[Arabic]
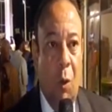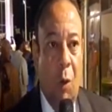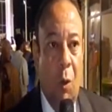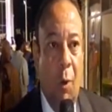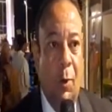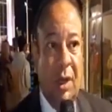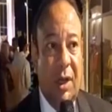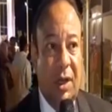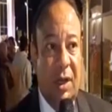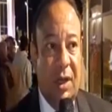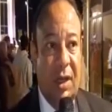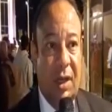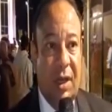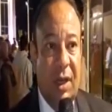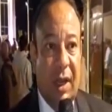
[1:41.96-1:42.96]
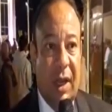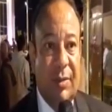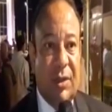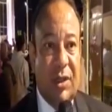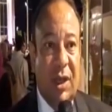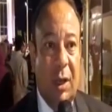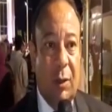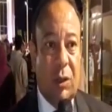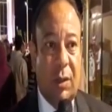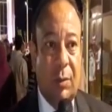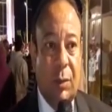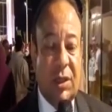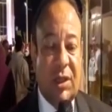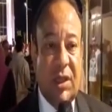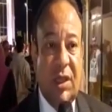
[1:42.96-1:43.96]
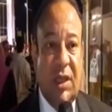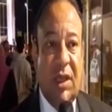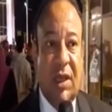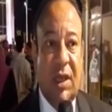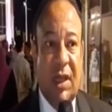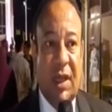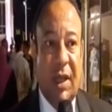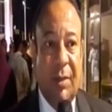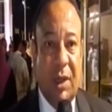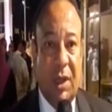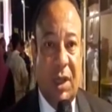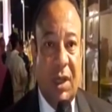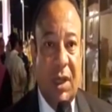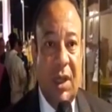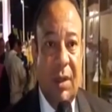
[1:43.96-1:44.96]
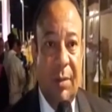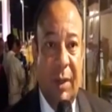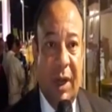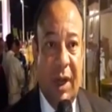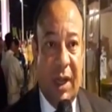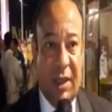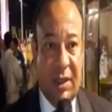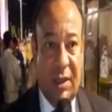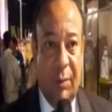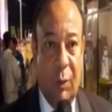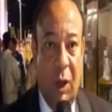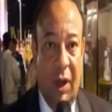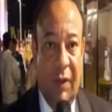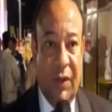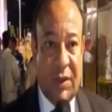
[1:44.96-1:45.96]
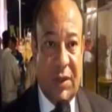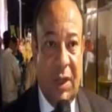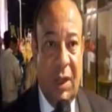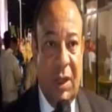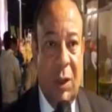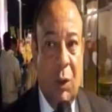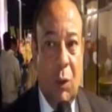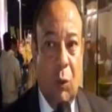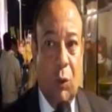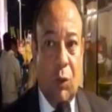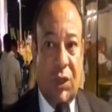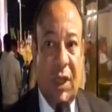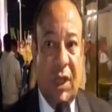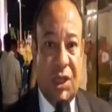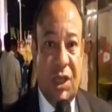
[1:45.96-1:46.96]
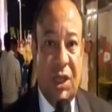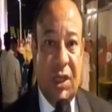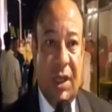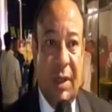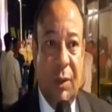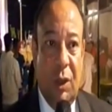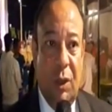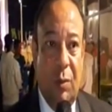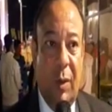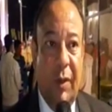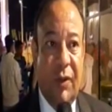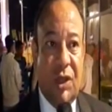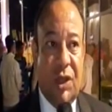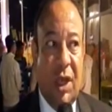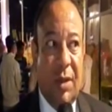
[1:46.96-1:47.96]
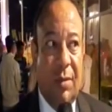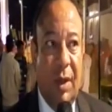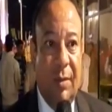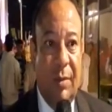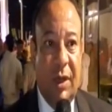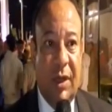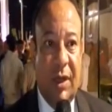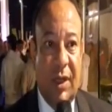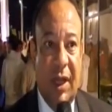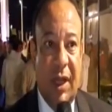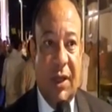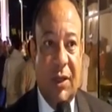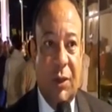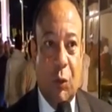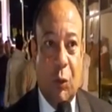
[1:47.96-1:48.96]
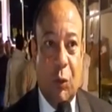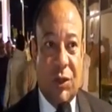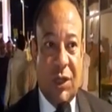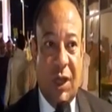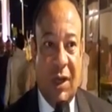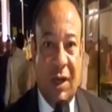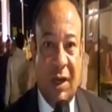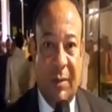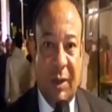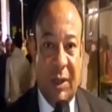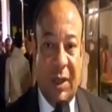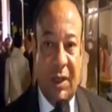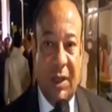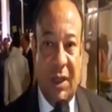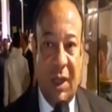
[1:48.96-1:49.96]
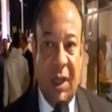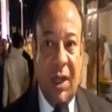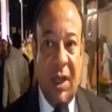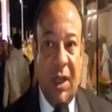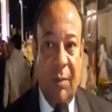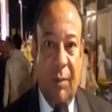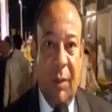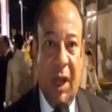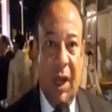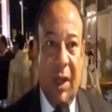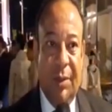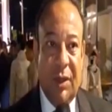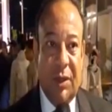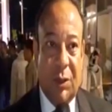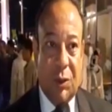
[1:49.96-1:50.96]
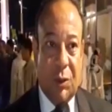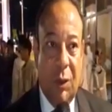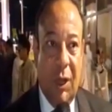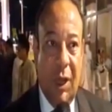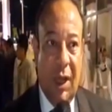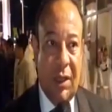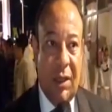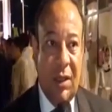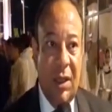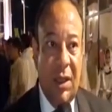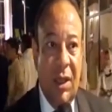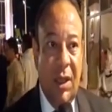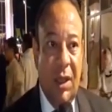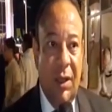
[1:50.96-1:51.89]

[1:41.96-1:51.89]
وكان جميل ان ال 50 عروسه ممثلين لجميع مراكز المحافظه وده شيء جميل وما فيش اجمل من ده ان يكون سهره رمضانيه مع بنت سوهاج